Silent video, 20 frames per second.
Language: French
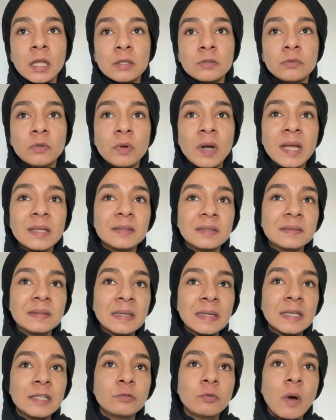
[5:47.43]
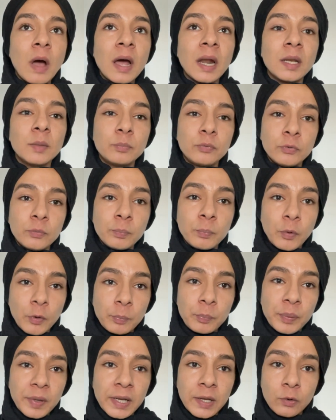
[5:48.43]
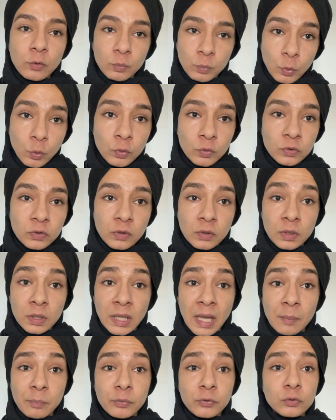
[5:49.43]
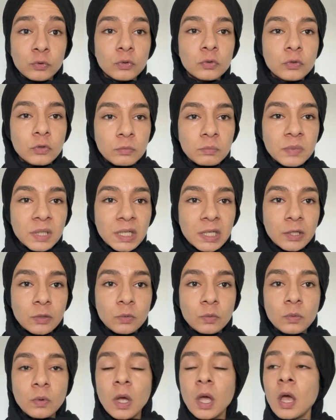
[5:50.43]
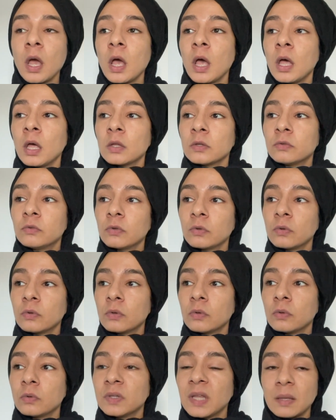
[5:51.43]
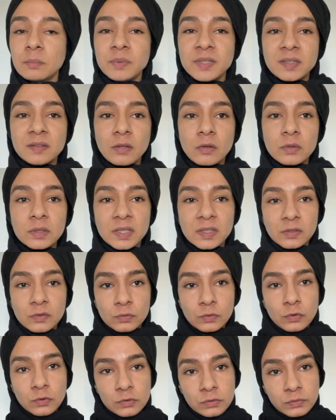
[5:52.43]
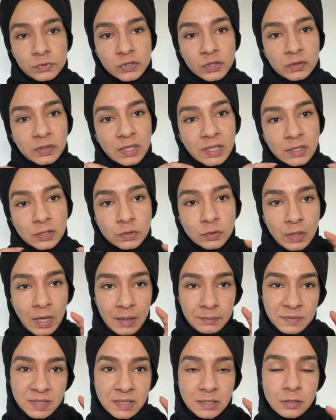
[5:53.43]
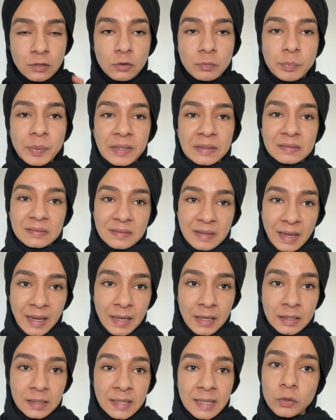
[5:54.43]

de l'un des territoires les plus peuplés au monde. Il y a plus de 2 millions d'habitants qui sont concentrés sur un petit lopin de terre.